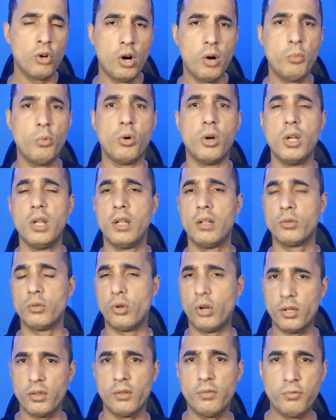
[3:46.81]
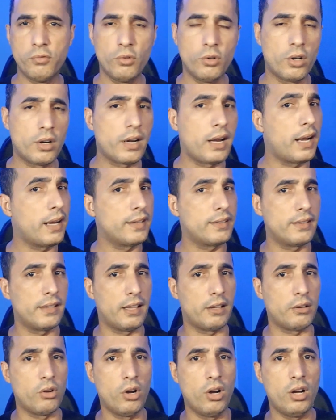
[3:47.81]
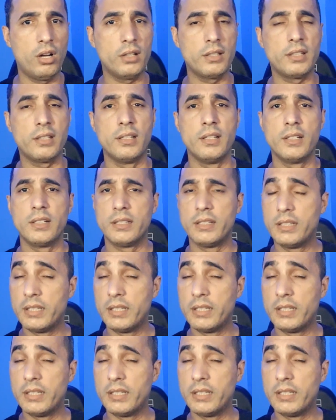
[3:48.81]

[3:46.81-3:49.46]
como God of War Ragnarok,